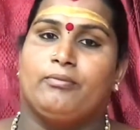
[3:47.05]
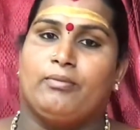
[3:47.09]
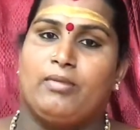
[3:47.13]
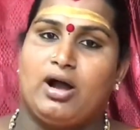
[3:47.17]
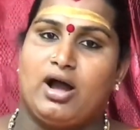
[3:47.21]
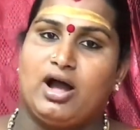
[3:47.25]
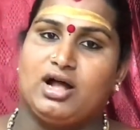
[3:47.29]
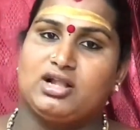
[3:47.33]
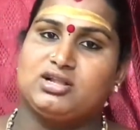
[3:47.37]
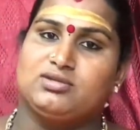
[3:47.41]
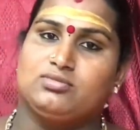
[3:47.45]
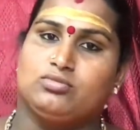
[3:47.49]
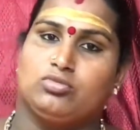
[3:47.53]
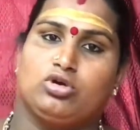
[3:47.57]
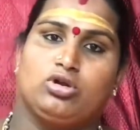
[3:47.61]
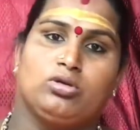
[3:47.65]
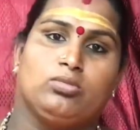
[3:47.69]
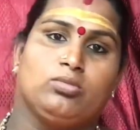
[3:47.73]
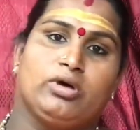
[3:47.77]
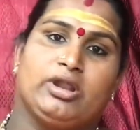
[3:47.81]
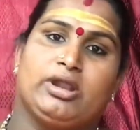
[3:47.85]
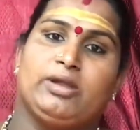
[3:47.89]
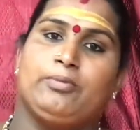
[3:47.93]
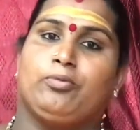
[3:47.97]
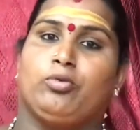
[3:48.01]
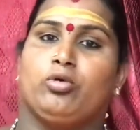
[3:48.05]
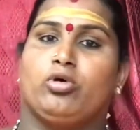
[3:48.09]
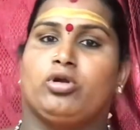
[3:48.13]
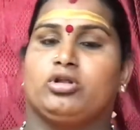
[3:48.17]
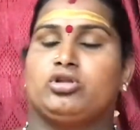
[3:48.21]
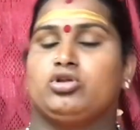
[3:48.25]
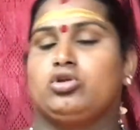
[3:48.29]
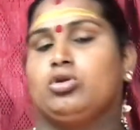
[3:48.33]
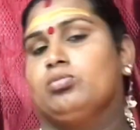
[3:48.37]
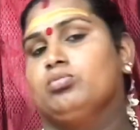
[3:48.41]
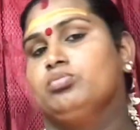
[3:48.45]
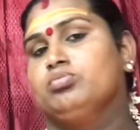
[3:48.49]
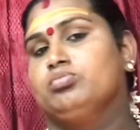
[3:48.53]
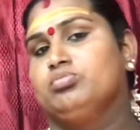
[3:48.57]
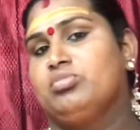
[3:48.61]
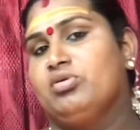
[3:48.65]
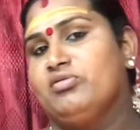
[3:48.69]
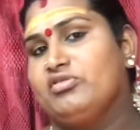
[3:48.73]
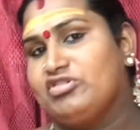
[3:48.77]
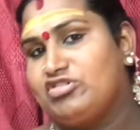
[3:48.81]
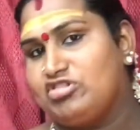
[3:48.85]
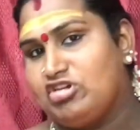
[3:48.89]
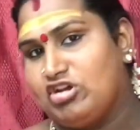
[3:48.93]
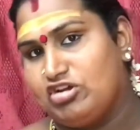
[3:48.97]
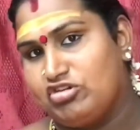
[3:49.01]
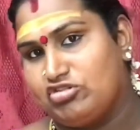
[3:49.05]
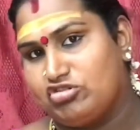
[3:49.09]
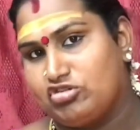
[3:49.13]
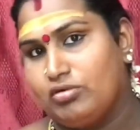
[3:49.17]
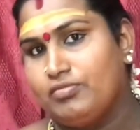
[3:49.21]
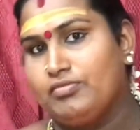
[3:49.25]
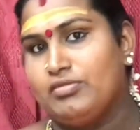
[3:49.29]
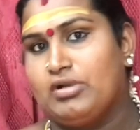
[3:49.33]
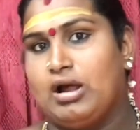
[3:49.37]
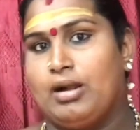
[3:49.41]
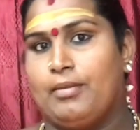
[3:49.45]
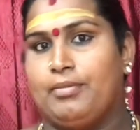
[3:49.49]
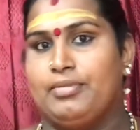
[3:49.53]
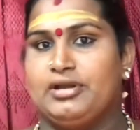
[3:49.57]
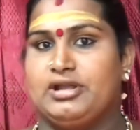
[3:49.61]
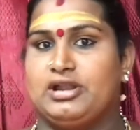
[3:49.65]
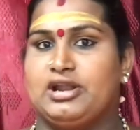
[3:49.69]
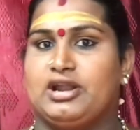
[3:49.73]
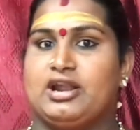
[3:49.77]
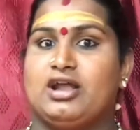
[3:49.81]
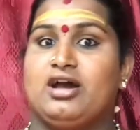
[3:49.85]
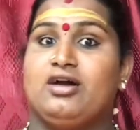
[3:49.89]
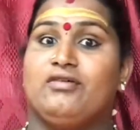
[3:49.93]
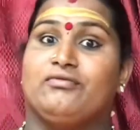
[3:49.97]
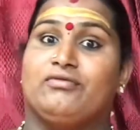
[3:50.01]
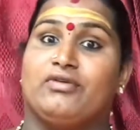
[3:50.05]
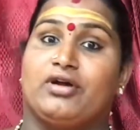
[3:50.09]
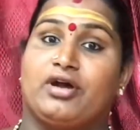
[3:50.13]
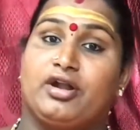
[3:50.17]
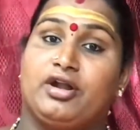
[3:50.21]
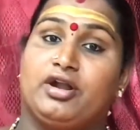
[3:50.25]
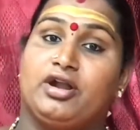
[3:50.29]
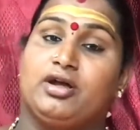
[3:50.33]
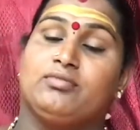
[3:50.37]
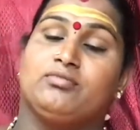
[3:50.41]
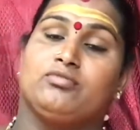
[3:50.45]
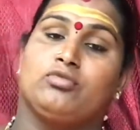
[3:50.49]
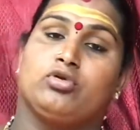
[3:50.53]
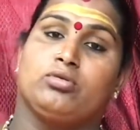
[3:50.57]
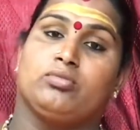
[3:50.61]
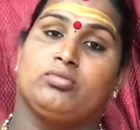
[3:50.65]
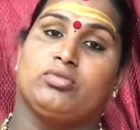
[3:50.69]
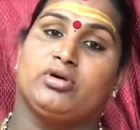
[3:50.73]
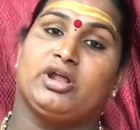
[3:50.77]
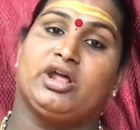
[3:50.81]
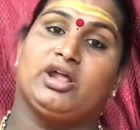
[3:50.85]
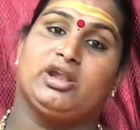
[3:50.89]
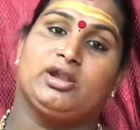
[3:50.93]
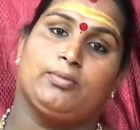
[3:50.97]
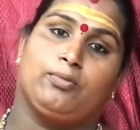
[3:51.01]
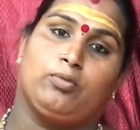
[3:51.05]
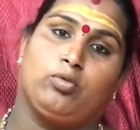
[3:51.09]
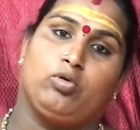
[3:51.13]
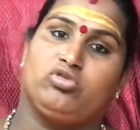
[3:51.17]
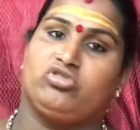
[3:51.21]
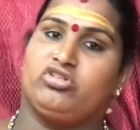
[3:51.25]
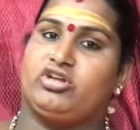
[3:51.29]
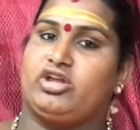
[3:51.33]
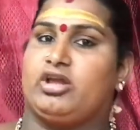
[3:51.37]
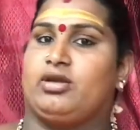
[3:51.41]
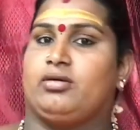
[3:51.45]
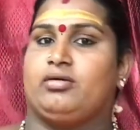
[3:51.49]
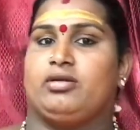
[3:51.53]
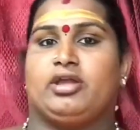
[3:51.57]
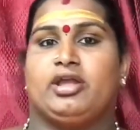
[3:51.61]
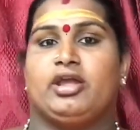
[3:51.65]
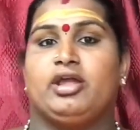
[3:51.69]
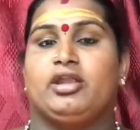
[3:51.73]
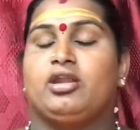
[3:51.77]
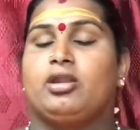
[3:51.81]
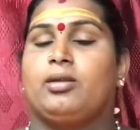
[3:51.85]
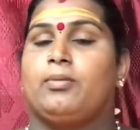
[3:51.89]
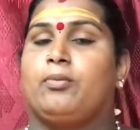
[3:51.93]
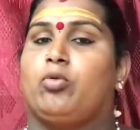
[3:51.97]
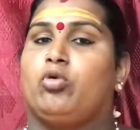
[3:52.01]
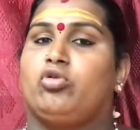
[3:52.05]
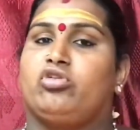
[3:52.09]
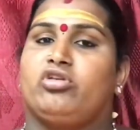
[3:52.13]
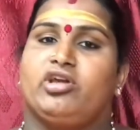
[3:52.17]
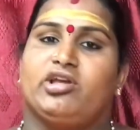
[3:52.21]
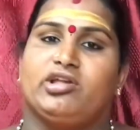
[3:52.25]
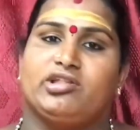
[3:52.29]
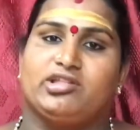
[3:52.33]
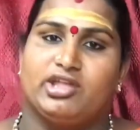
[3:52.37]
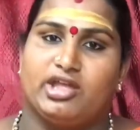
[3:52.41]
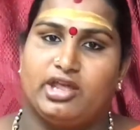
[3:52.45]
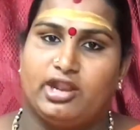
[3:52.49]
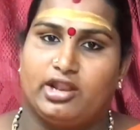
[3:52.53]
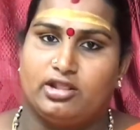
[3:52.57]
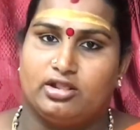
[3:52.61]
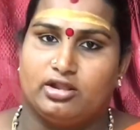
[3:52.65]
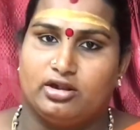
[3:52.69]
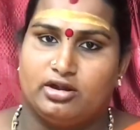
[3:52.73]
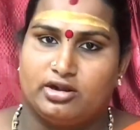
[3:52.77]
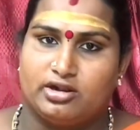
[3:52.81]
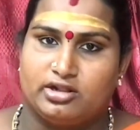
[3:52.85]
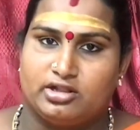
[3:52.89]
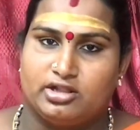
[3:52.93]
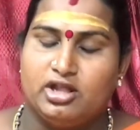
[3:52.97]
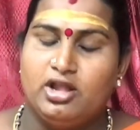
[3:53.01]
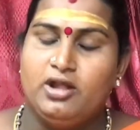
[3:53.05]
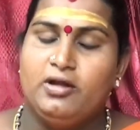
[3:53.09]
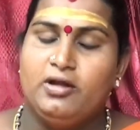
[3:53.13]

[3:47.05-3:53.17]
மாதம் ஒரு முறை போகிறது ரொம்ப விசேஷம் அப்படி இல்லைன்னா வருடம் ஒரு முறை அந்த பூஜையை இயன்ற பூஜையை செய்கிறதுன்றது